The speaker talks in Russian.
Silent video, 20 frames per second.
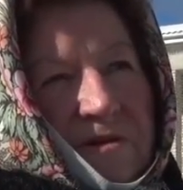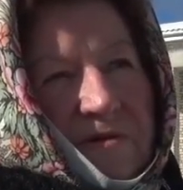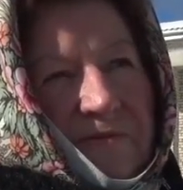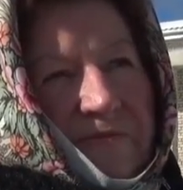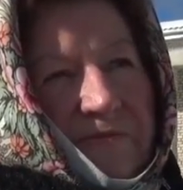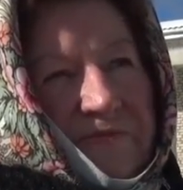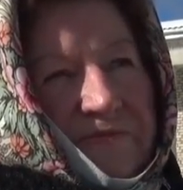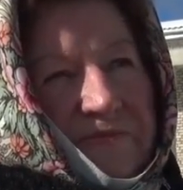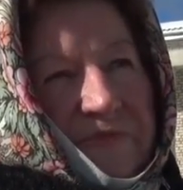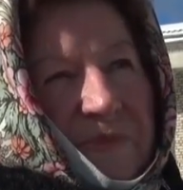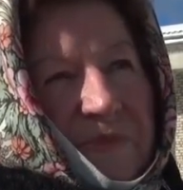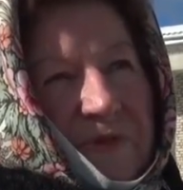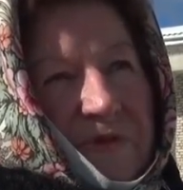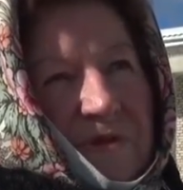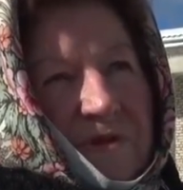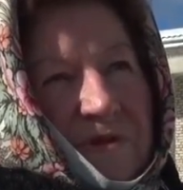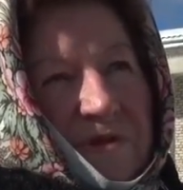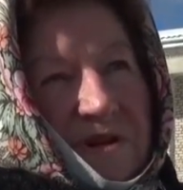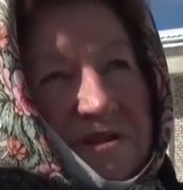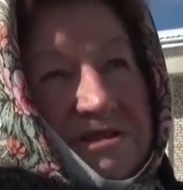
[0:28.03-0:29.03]
А
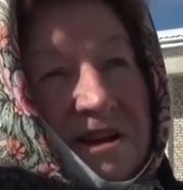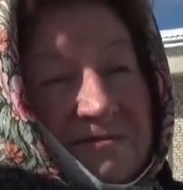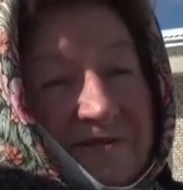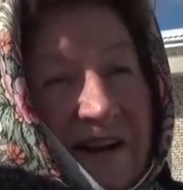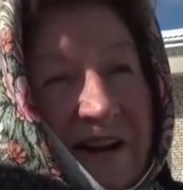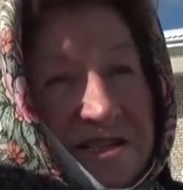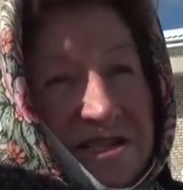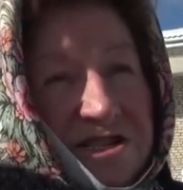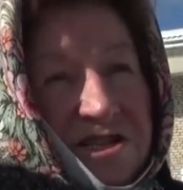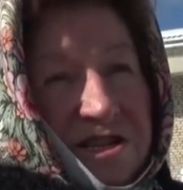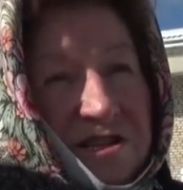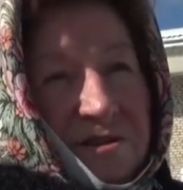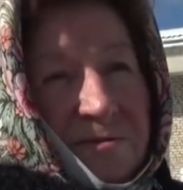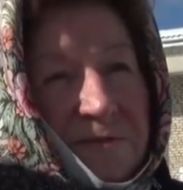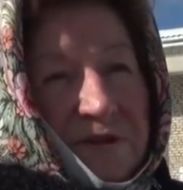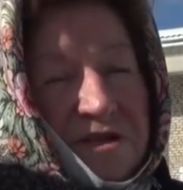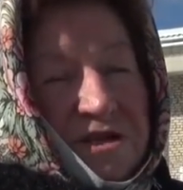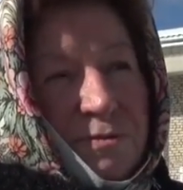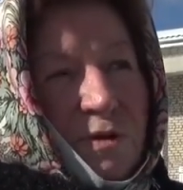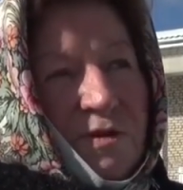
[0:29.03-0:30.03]
Где врачи?
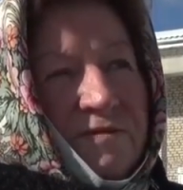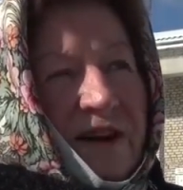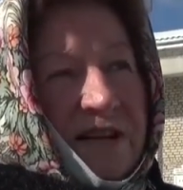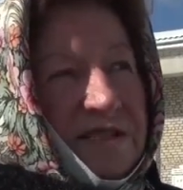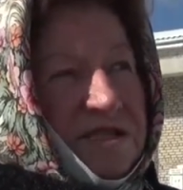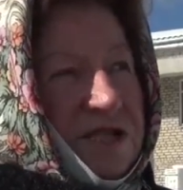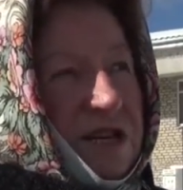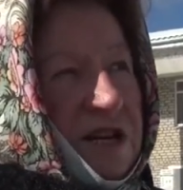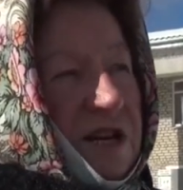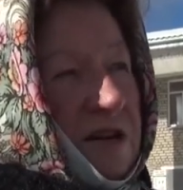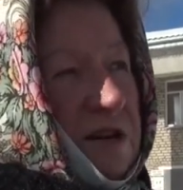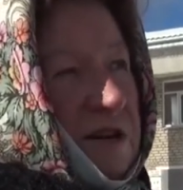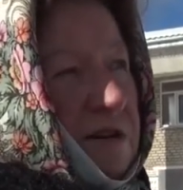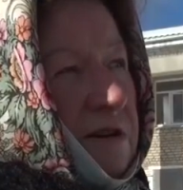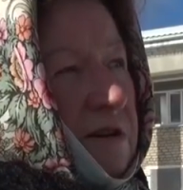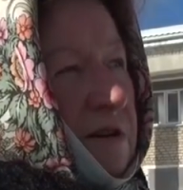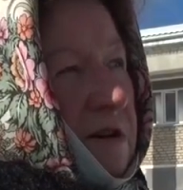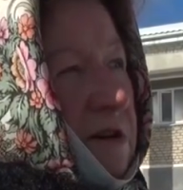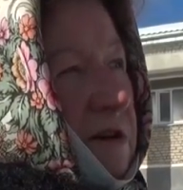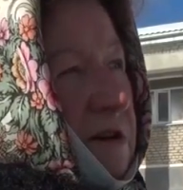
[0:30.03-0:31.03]
А Почему скоро, врачи? Скоро а
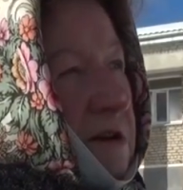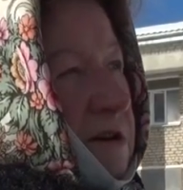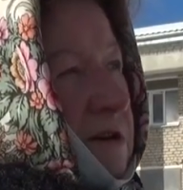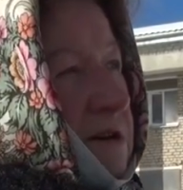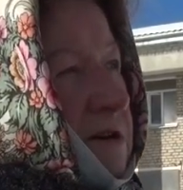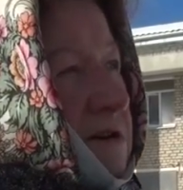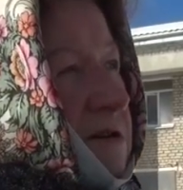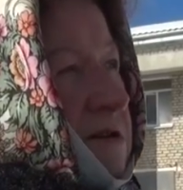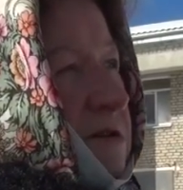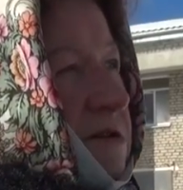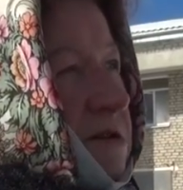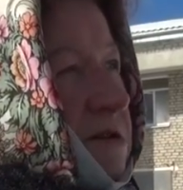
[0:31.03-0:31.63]
сколько ждете?